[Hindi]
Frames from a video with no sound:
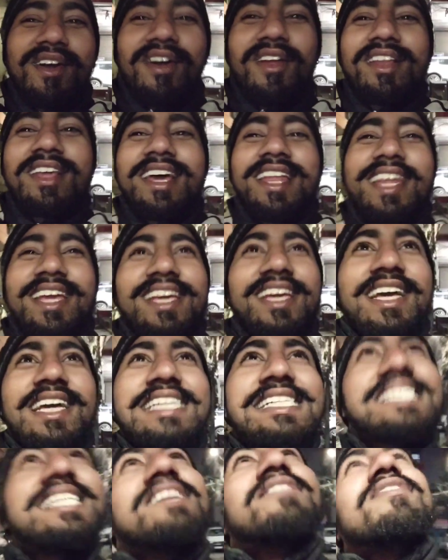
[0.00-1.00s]
कॉल
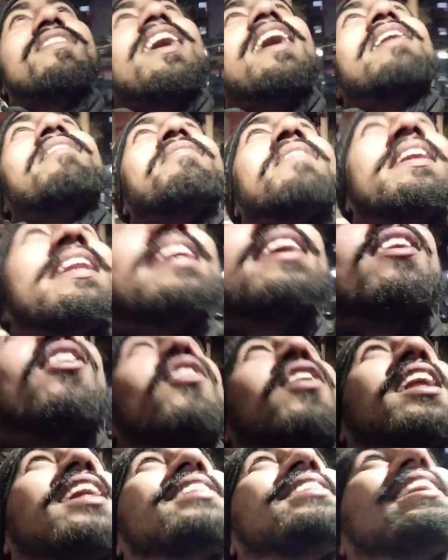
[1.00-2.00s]
करेंगे सिर्फ काम के लिए कॉल